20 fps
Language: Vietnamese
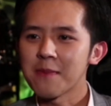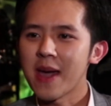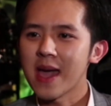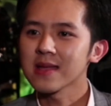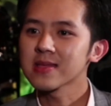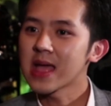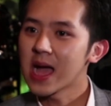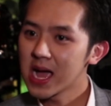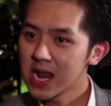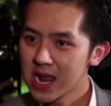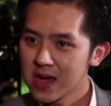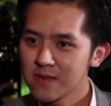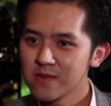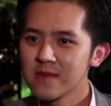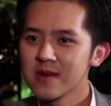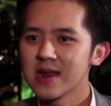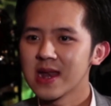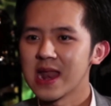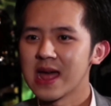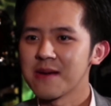là Ban Thăng
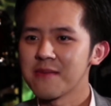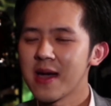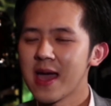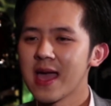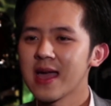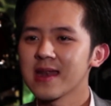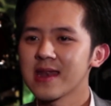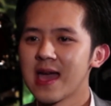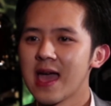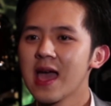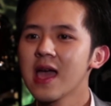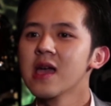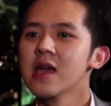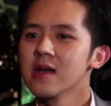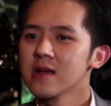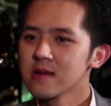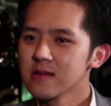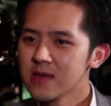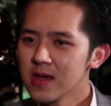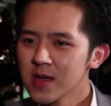Long là vâng. ban đã
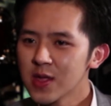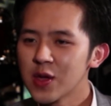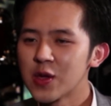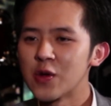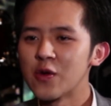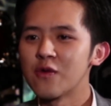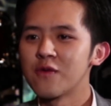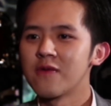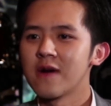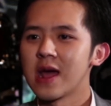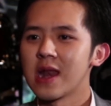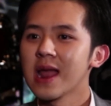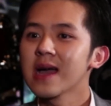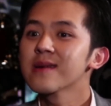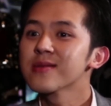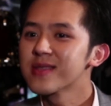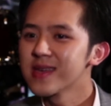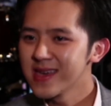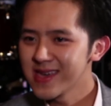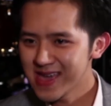giới thiệu và
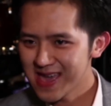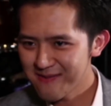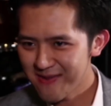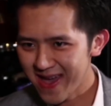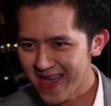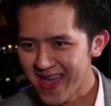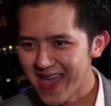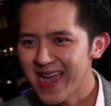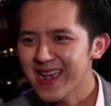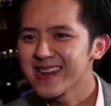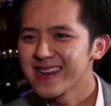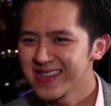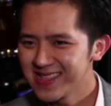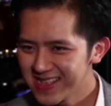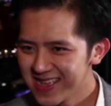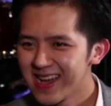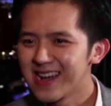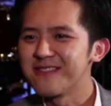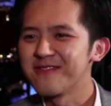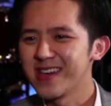lăng xê cái bài vâng. hát
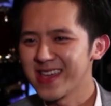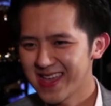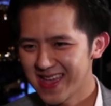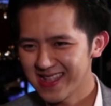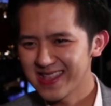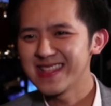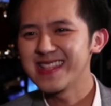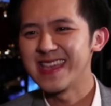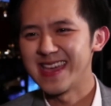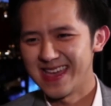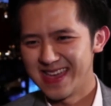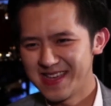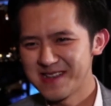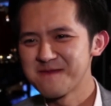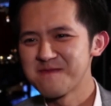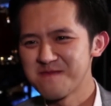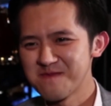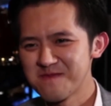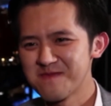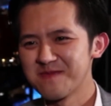đến vâng. gần với khán thính vâng.
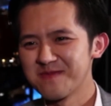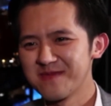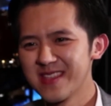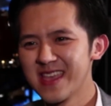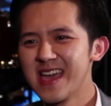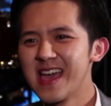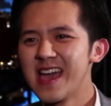giả. Vâng.